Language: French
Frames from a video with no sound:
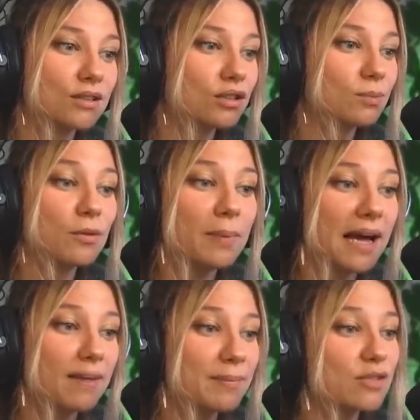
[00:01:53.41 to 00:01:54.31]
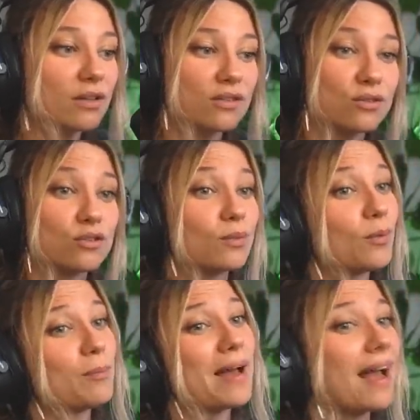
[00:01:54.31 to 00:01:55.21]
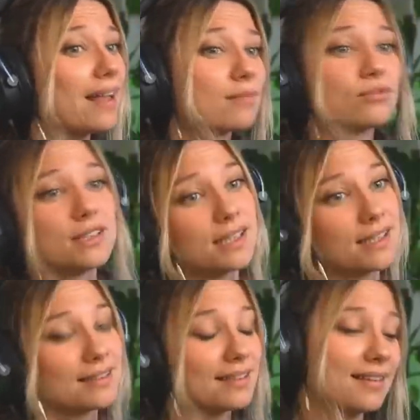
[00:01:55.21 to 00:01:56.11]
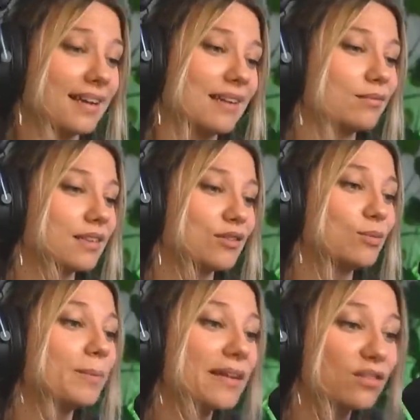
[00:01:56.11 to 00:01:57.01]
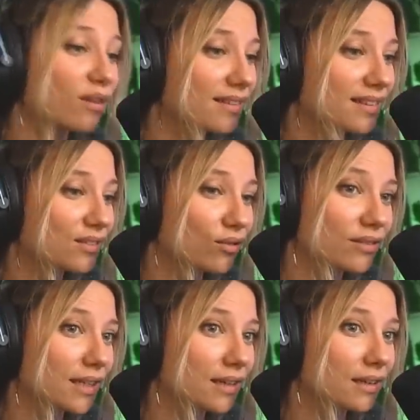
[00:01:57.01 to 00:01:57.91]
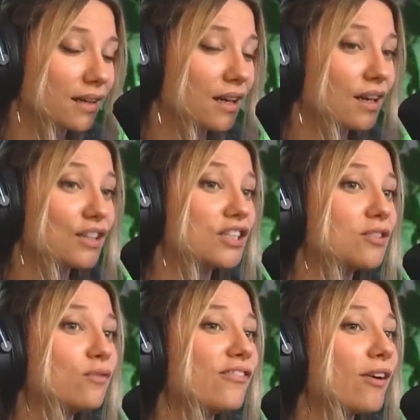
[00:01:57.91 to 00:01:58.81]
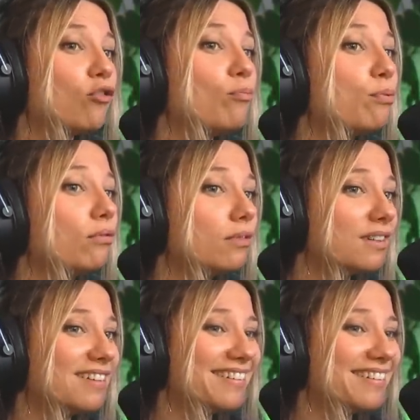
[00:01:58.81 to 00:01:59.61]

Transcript: Tu peux pas, puis soit tu, tu peux pas être mouillé, c'est terrible. Tu peux pas squatter tranquille. J'ai dû faire le pont.